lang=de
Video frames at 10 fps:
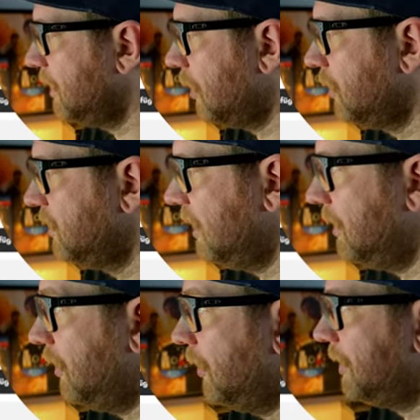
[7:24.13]
Da könnt
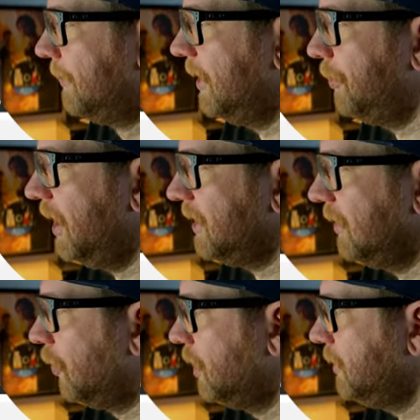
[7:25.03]
ihr euch das Bike dann
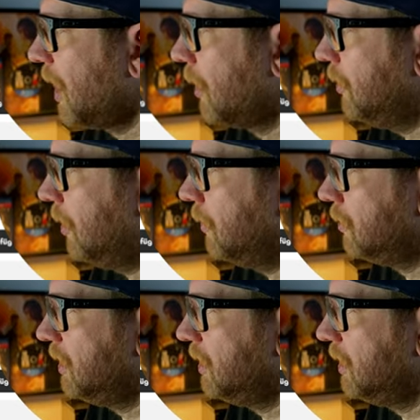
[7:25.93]
holen. Genau.